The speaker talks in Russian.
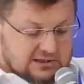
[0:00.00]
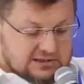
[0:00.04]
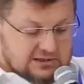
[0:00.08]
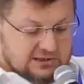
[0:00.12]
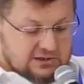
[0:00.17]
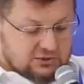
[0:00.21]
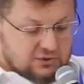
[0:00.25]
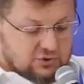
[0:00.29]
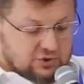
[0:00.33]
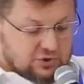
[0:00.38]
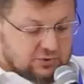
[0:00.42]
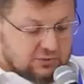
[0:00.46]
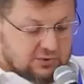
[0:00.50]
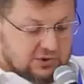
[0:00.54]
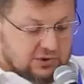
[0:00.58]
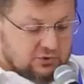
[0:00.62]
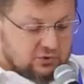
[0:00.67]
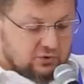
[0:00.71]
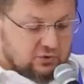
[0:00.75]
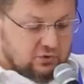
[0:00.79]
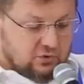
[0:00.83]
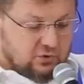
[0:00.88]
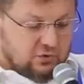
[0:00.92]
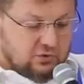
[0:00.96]
И в следующем
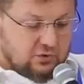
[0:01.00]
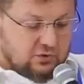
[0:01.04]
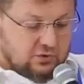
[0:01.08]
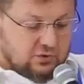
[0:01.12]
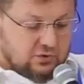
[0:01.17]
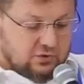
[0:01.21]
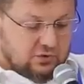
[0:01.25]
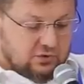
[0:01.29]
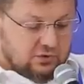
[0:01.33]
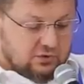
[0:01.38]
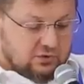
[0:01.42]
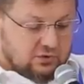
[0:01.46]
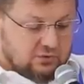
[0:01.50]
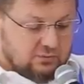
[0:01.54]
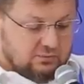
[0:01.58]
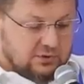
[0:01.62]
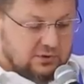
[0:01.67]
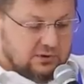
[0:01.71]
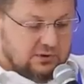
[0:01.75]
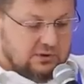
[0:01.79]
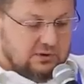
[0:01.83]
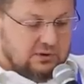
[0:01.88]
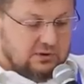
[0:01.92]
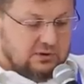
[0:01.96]
году э,
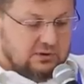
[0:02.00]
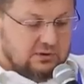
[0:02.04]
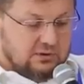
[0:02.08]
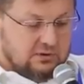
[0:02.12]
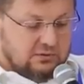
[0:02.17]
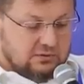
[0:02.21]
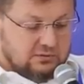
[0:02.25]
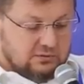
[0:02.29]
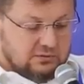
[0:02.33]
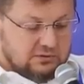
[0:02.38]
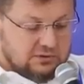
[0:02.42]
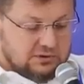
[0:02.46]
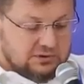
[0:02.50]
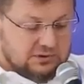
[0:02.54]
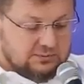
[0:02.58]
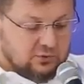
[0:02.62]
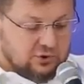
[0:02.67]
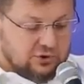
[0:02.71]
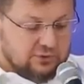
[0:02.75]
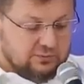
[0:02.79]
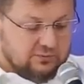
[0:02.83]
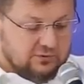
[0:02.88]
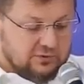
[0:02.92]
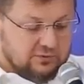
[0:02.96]
мы э,
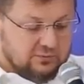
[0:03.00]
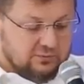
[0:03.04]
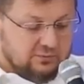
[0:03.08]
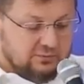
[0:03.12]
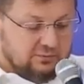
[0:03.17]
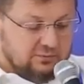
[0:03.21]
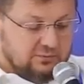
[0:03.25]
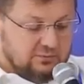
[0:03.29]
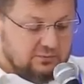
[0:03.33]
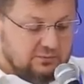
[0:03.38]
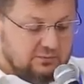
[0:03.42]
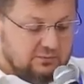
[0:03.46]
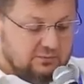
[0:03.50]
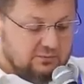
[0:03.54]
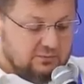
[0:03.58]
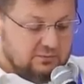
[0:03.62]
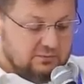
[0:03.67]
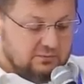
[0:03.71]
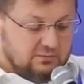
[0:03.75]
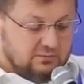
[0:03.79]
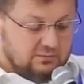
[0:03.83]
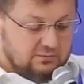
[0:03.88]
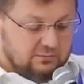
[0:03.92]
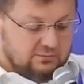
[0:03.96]
сможем
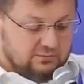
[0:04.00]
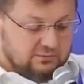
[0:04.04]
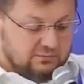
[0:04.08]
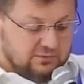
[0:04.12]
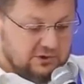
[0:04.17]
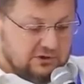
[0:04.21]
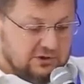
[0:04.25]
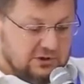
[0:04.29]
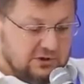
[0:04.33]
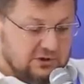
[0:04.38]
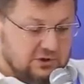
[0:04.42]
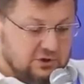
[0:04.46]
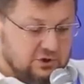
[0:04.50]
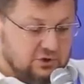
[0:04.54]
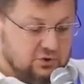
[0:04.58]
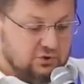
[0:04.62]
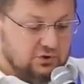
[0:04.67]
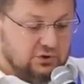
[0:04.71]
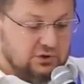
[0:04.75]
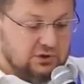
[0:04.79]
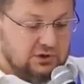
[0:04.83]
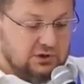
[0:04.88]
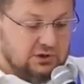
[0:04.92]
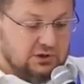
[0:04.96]
внедрить еще
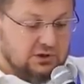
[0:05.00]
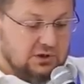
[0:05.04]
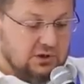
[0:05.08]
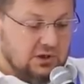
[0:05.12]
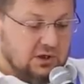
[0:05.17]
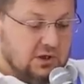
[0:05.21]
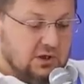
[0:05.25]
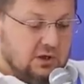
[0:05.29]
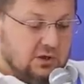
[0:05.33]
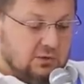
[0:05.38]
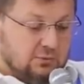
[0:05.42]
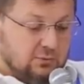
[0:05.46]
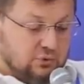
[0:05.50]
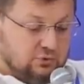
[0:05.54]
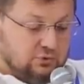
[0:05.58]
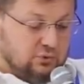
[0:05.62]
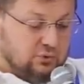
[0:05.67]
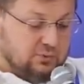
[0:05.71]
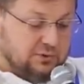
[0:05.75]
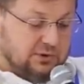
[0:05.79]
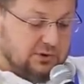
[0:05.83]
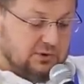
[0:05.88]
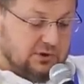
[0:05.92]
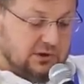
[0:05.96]
и
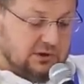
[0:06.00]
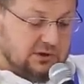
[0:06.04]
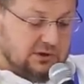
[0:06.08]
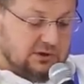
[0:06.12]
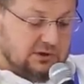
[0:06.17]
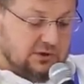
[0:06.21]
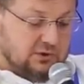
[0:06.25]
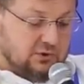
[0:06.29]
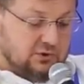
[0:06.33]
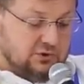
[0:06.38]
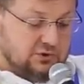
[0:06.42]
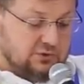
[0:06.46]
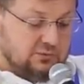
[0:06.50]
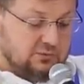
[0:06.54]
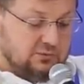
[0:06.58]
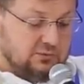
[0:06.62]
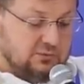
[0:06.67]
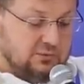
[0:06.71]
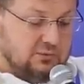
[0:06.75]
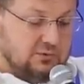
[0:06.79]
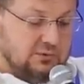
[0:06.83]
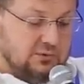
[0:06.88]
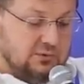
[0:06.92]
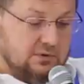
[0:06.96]
модуль управления дорожными
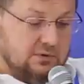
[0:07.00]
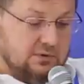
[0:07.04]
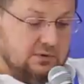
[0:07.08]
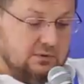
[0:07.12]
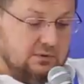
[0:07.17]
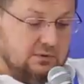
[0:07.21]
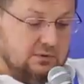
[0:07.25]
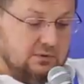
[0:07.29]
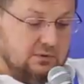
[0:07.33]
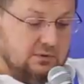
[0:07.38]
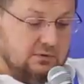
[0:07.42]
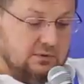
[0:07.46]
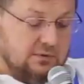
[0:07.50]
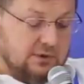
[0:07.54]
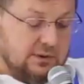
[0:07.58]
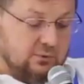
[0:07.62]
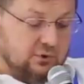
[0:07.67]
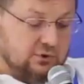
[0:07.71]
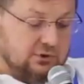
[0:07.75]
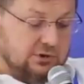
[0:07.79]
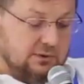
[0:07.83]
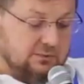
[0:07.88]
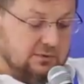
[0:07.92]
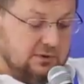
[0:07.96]
э,
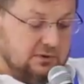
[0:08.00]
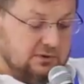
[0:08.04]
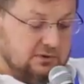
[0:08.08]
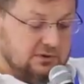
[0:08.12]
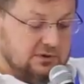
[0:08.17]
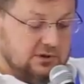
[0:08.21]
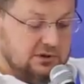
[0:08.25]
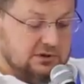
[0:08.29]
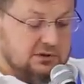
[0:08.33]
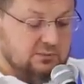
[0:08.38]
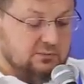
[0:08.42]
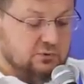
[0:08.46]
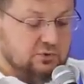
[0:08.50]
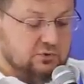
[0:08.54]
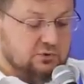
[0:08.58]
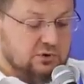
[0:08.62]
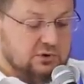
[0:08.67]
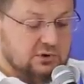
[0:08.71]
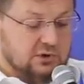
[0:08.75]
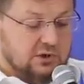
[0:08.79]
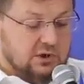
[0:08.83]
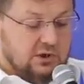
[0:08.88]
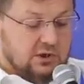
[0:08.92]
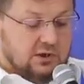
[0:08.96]
работами, третий
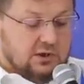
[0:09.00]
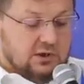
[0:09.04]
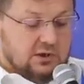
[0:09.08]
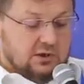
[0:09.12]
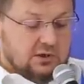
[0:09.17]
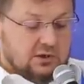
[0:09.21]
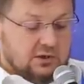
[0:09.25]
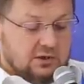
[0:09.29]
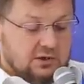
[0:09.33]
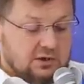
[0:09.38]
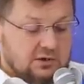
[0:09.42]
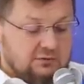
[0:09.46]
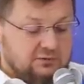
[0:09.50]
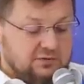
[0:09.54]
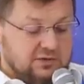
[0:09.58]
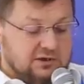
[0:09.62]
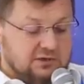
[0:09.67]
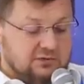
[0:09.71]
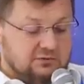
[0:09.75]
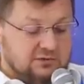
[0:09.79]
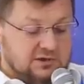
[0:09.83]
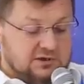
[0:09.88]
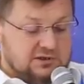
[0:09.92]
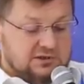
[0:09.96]
модуль э,
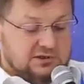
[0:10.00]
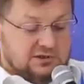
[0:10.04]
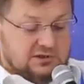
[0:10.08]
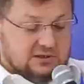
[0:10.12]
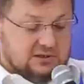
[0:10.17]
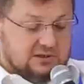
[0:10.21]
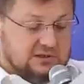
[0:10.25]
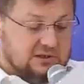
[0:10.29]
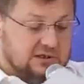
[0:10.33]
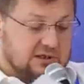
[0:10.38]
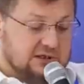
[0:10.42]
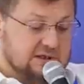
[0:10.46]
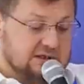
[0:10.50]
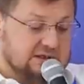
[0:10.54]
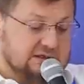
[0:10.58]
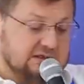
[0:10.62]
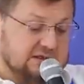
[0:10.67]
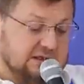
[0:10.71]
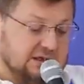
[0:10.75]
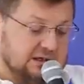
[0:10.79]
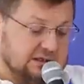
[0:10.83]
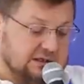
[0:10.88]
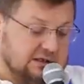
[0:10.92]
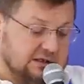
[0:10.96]
эффективности
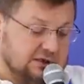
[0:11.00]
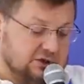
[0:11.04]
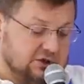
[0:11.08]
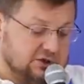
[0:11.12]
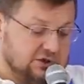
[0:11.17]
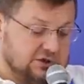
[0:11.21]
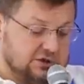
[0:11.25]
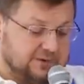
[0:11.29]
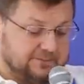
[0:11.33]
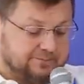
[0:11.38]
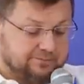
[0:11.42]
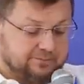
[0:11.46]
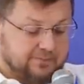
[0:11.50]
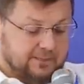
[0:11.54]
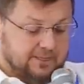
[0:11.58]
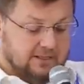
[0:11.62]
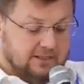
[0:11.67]
ТС, а также